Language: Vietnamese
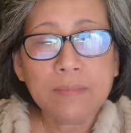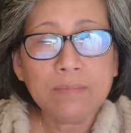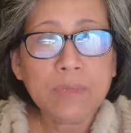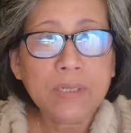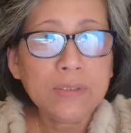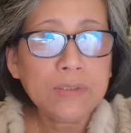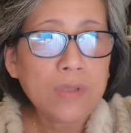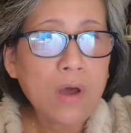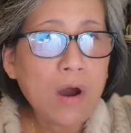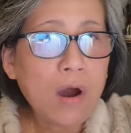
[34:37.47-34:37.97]

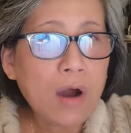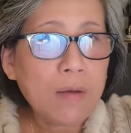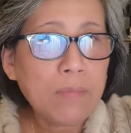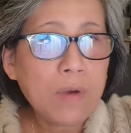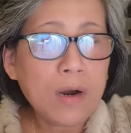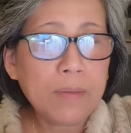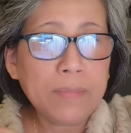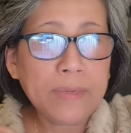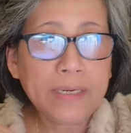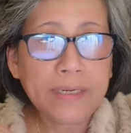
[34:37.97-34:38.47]
mình tò
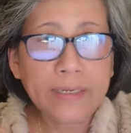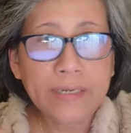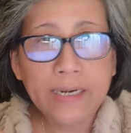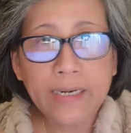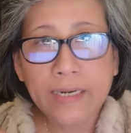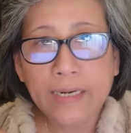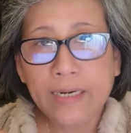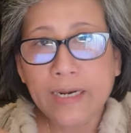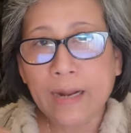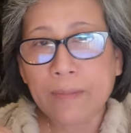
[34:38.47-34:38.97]
mò mình
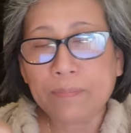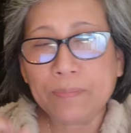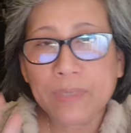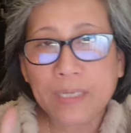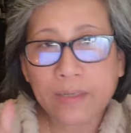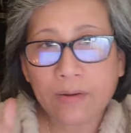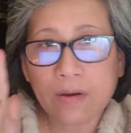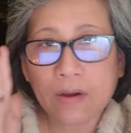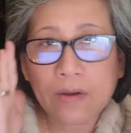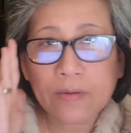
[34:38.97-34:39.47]
rình rập
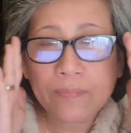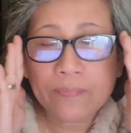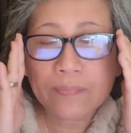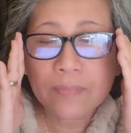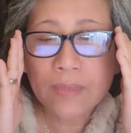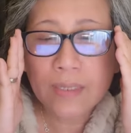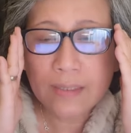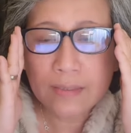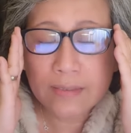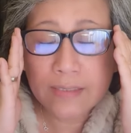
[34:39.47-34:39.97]
này nọ
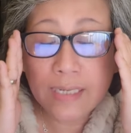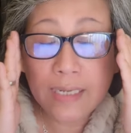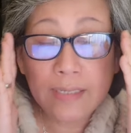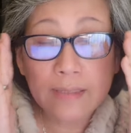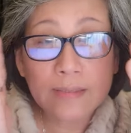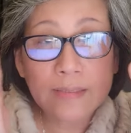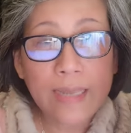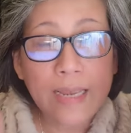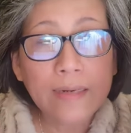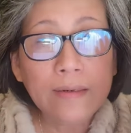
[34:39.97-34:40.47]

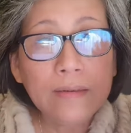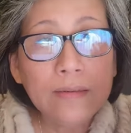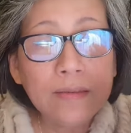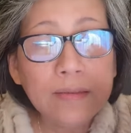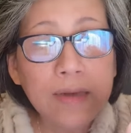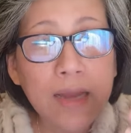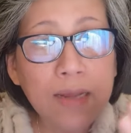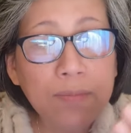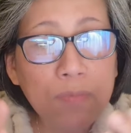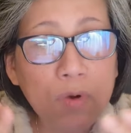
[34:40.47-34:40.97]
thì sẽ
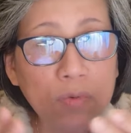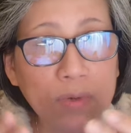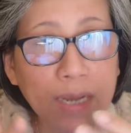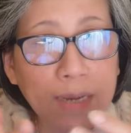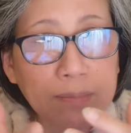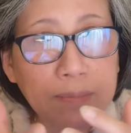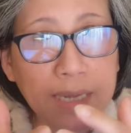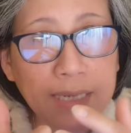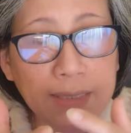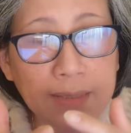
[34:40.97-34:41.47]
đưa đến một
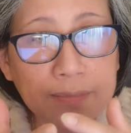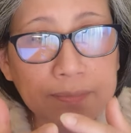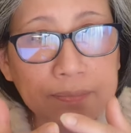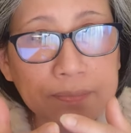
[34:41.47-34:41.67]
căn bệnh